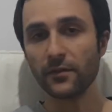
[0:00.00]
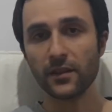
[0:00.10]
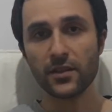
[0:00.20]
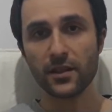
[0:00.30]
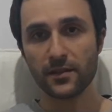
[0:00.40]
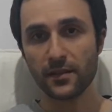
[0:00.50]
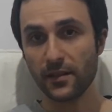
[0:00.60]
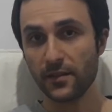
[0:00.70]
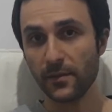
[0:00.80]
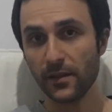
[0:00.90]
hafta içerisinde
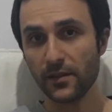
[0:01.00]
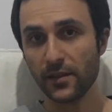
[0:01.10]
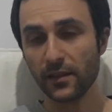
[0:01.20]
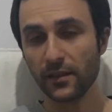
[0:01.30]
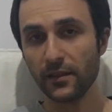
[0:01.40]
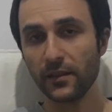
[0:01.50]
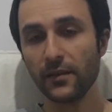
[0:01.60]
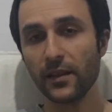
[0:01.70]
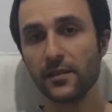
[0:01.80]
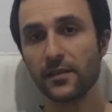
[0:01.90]
teslim edeceklerini
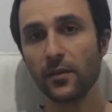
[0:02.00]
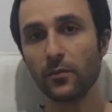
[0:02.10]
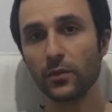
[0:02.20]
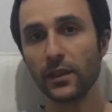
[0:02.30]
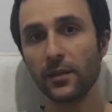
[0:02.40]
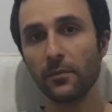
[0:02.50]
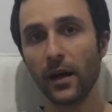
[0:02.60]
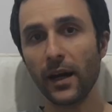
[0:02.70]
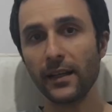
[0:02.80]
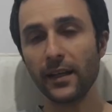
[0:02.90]
ve İstanbul'daki
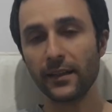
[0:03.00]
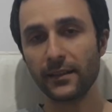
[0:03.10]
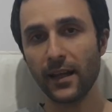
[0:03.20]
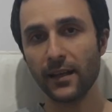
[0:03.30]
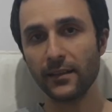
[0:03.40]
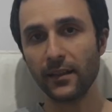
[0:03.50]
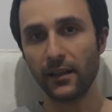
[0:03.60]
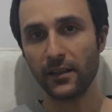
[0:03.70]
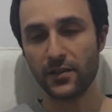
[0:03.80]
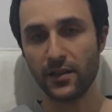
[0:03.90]
bayilerden
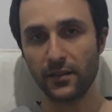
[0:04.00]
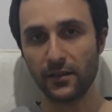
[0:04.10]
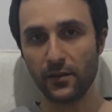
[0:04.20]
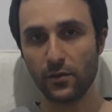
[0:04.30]
alacağını